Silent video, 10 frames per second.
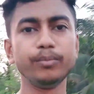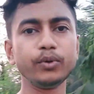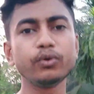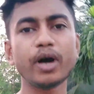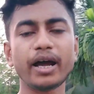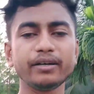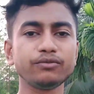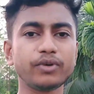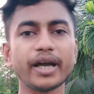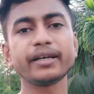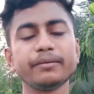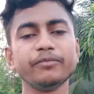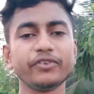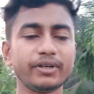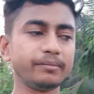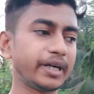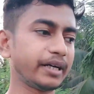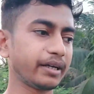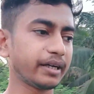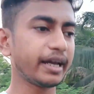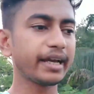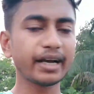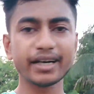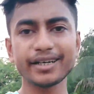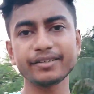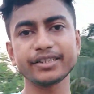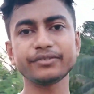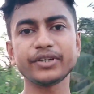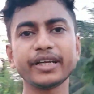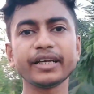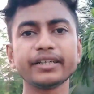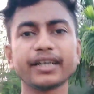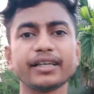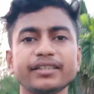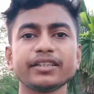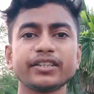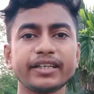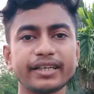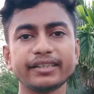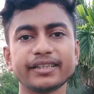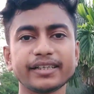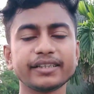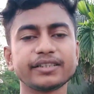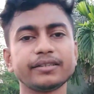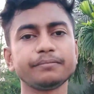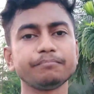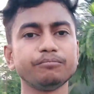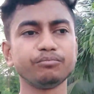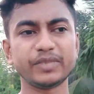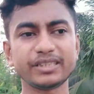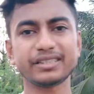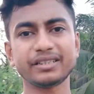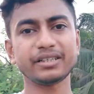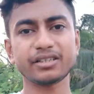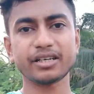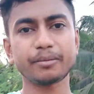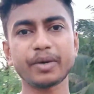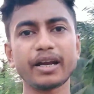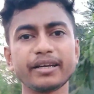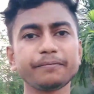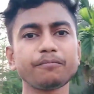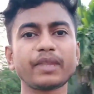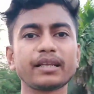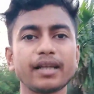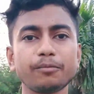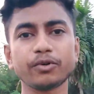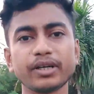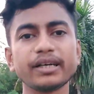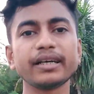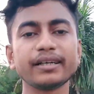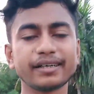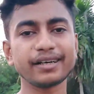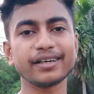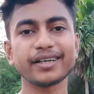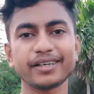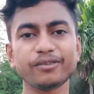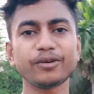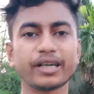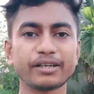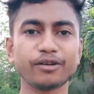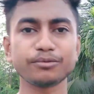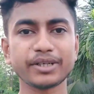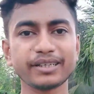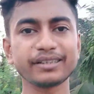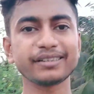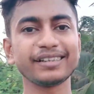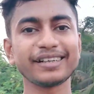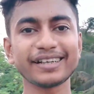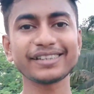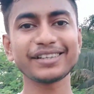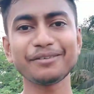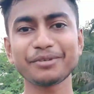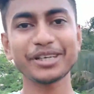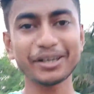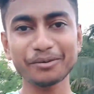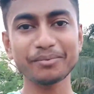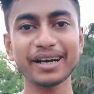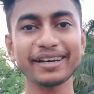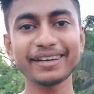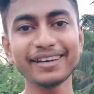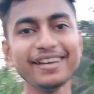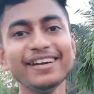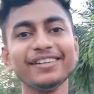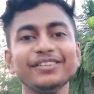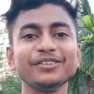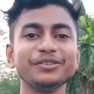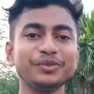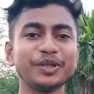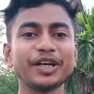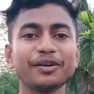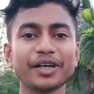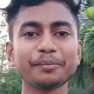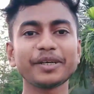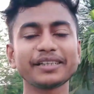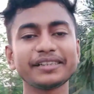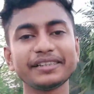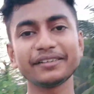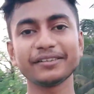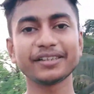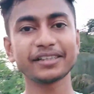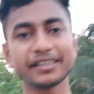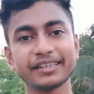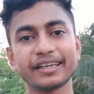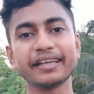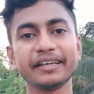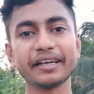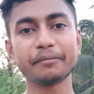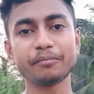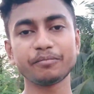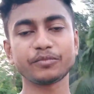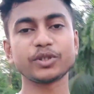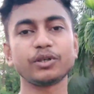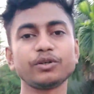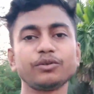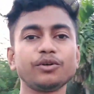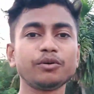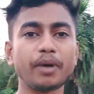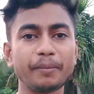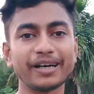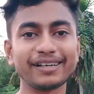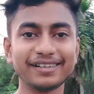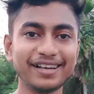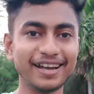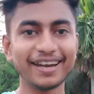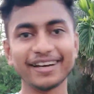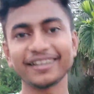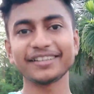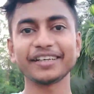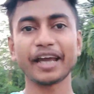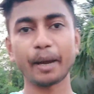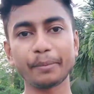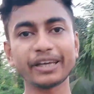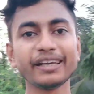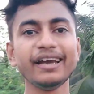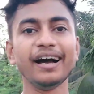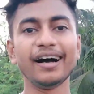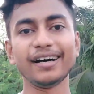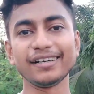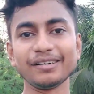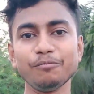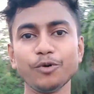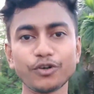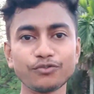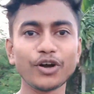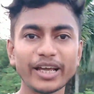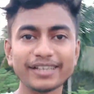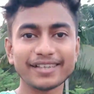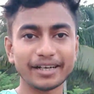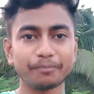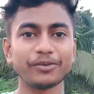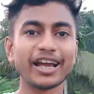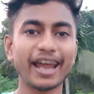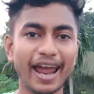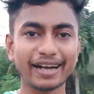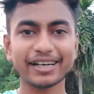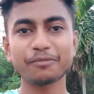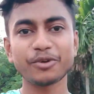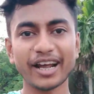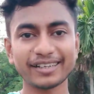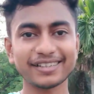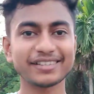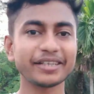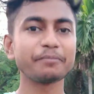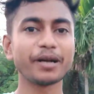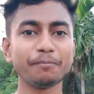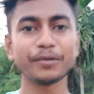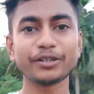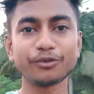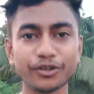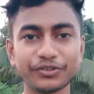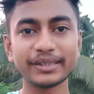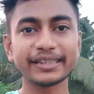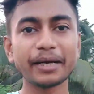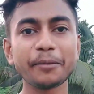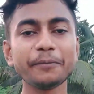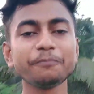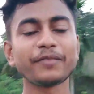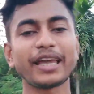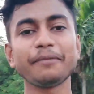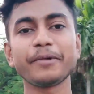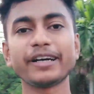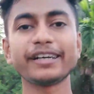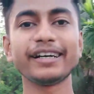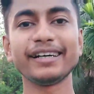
ব্লু অ্যান্ড হোয়াইট মানে এই কালারের যে ভেরিয়েন্টটা আছে সেটা নিতে গিয়েছিলাম বাট সেটা পাইনি তারপরে রেড কালারেরও একটা অপশান রেখেছিলাম সেটাও পাইনি তো নিয়নটা পেয়েছি নিয়নটাই নিয়ে নিলাম চলো কোনো ব্যাপার না এটাতেই হ্যাপি আর মোটো ব্লগিং সেট আপ ভাই একটার পর একটা স্টেপ কমপ্লিট করে ফেলছে আমি এবার